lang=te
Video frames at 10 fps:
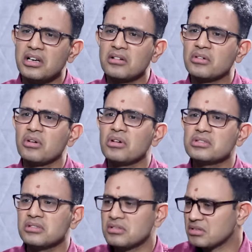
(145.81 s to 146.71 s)
ఈయన
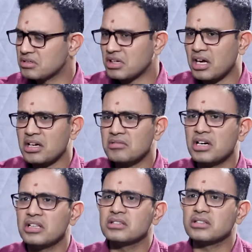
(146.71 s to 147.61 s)
క్లోజు నాకు
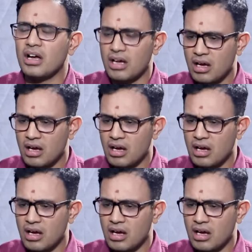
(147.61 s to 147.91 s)
వాడు ఇంత